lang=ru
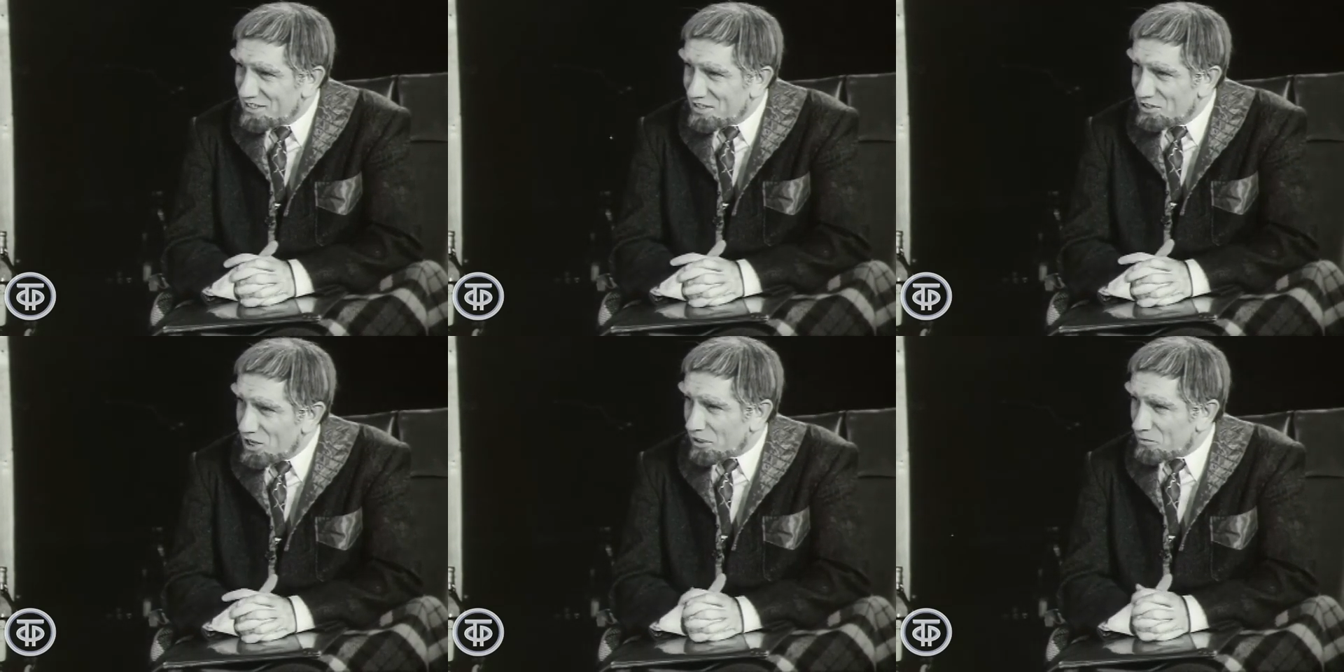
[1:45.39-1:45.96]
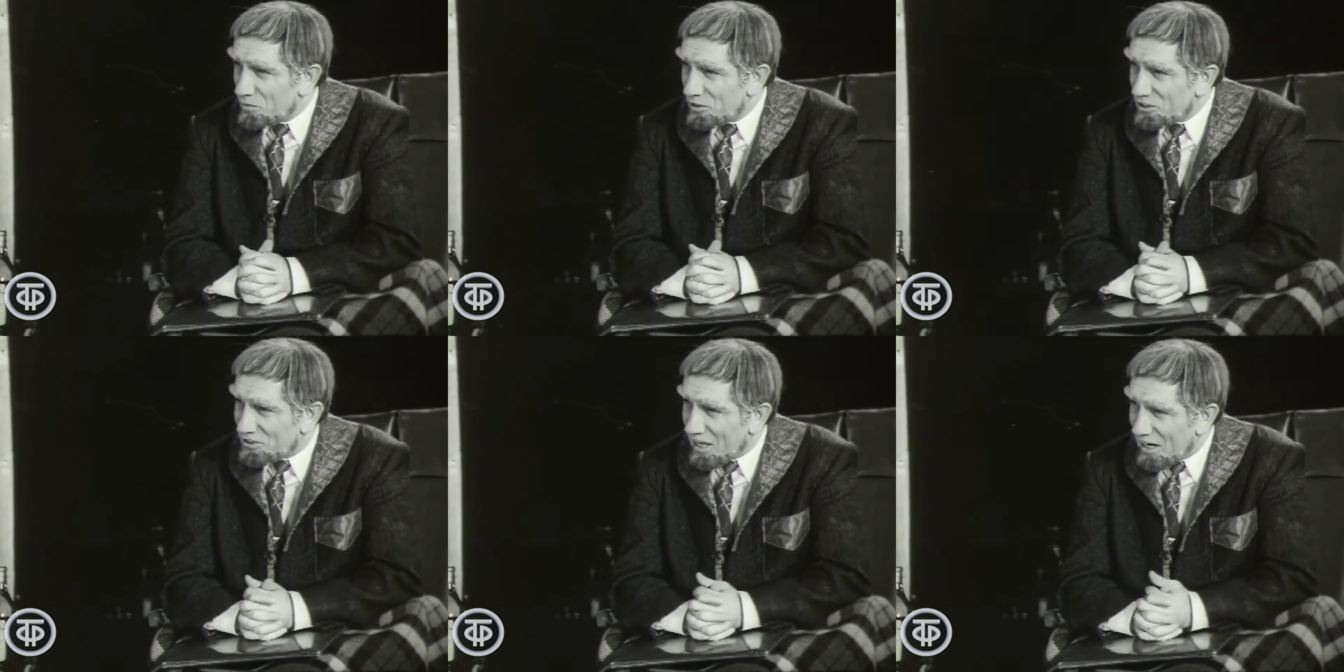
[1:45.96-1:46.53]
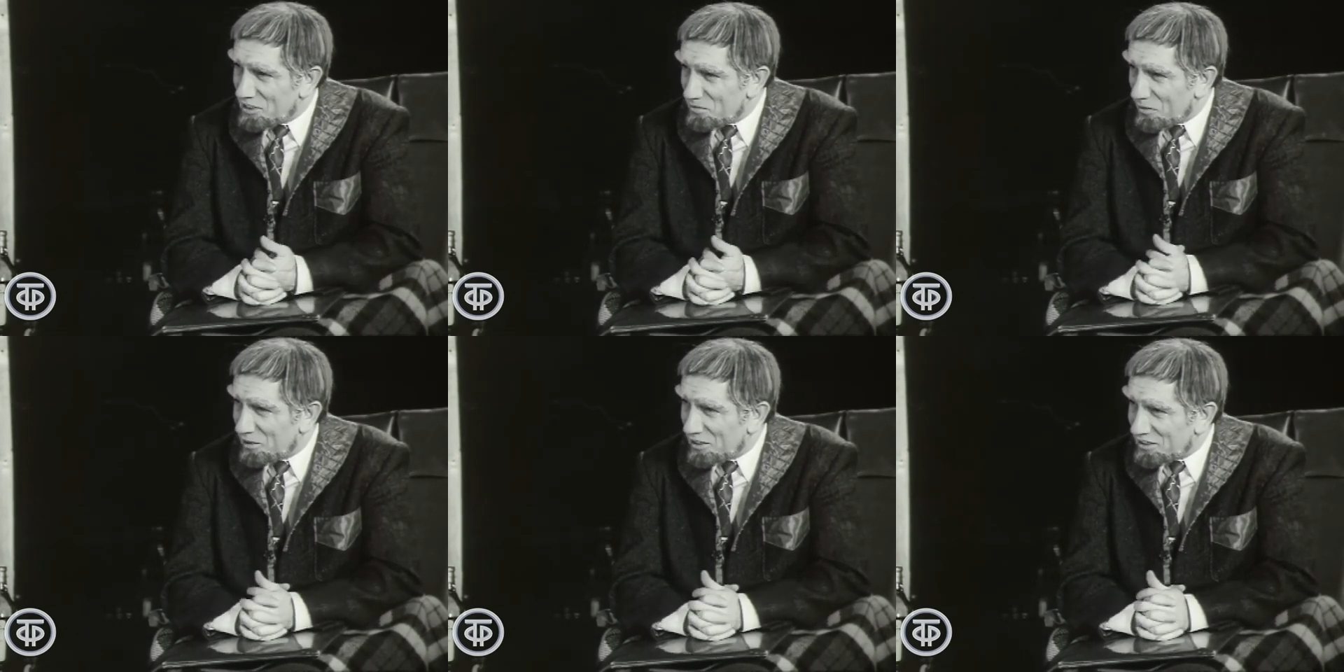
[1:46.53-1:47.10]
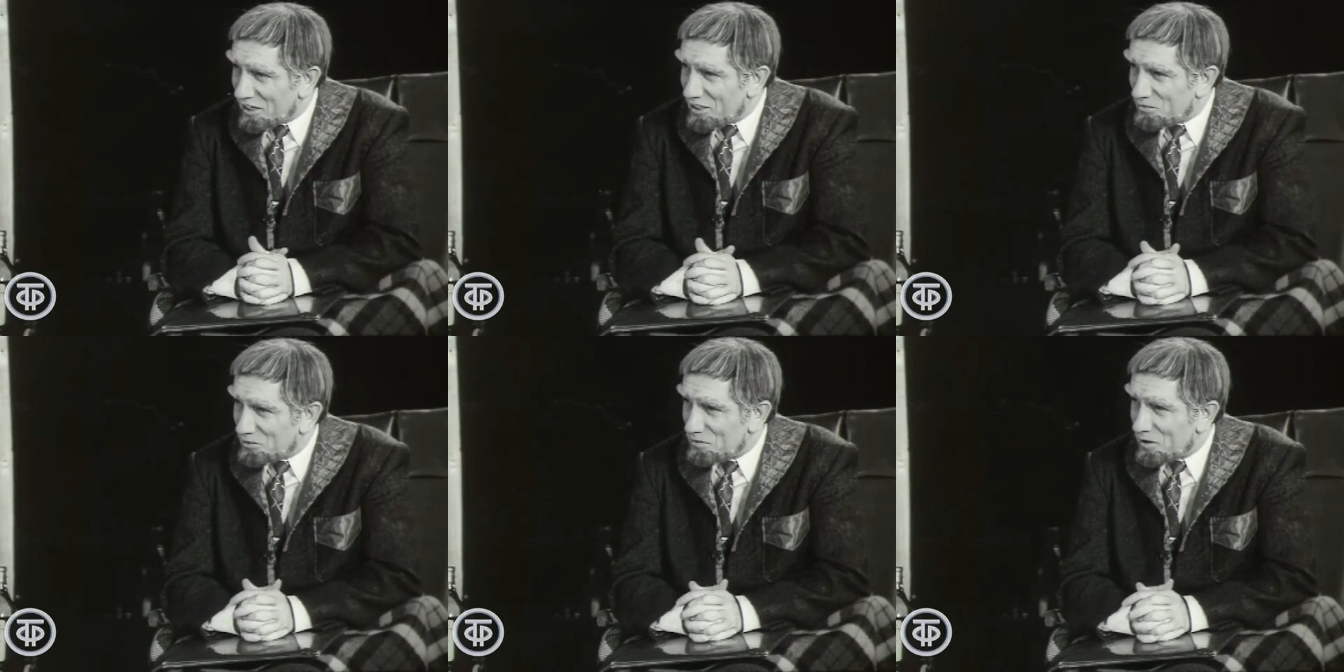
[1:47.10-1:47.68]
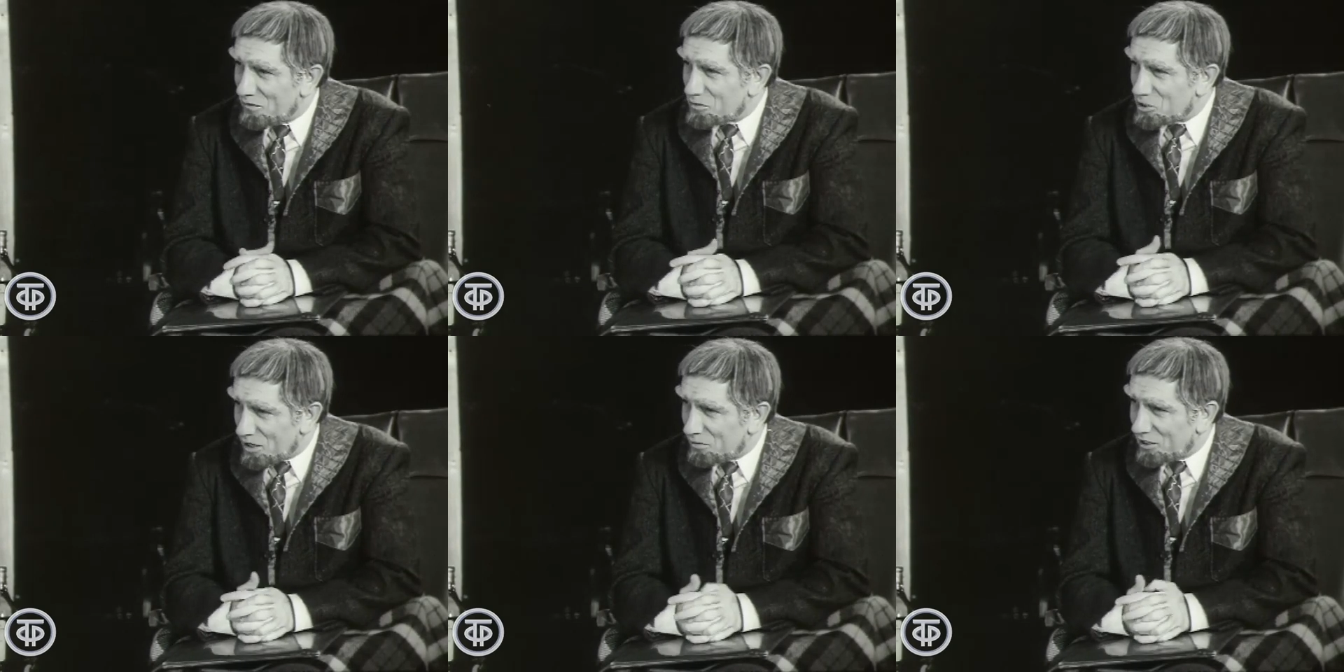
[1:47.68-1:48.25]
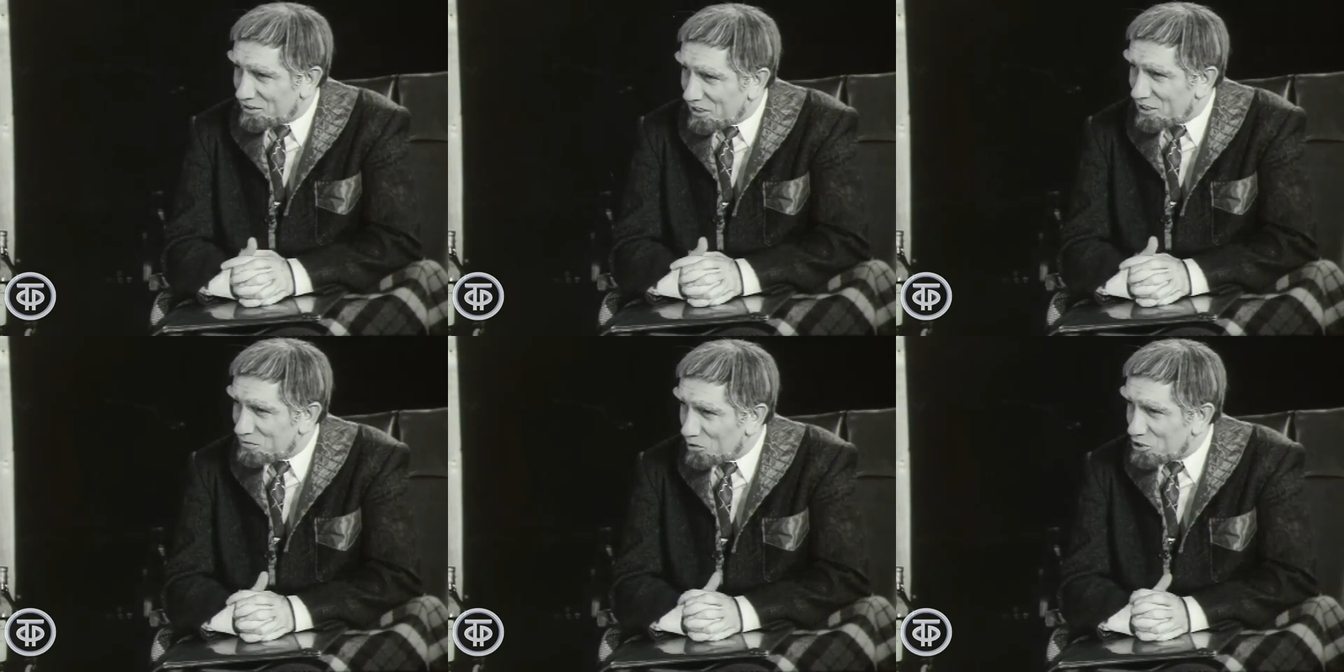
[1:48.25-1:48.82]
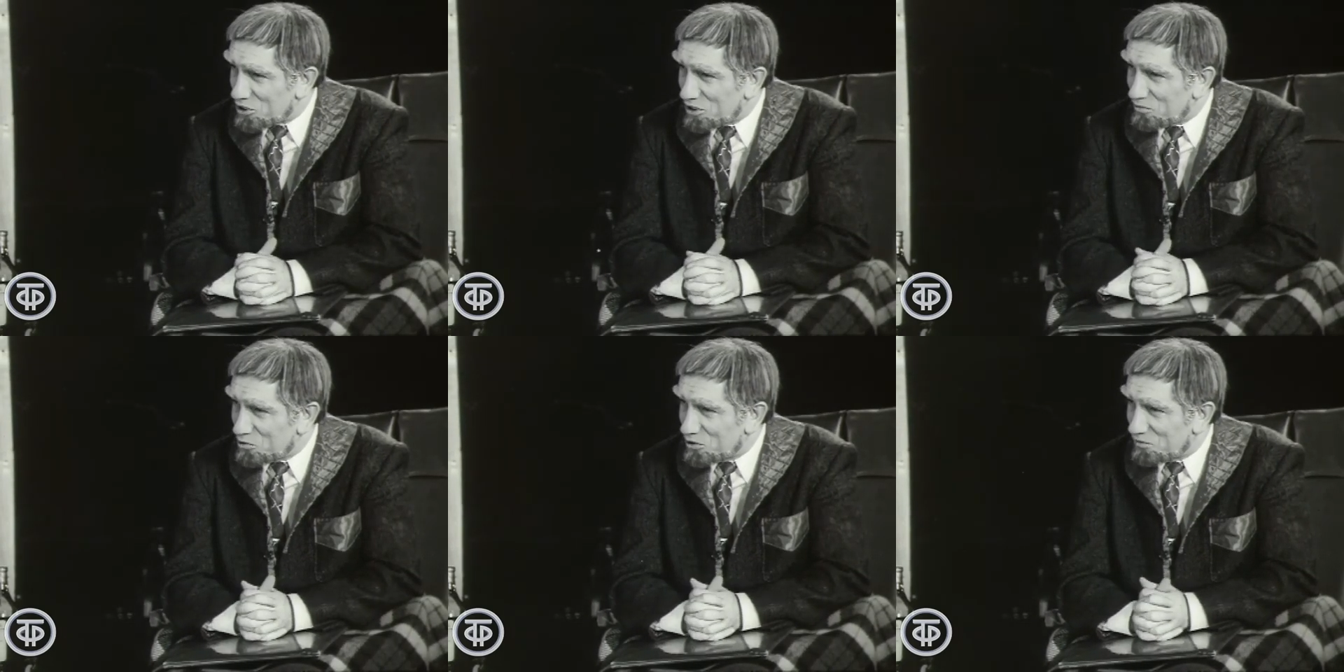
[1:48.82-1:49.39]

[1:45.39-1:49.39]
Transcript: Нет, мы бы не стали тебя благодарить, мы тебя вообще благодарить больше не будем.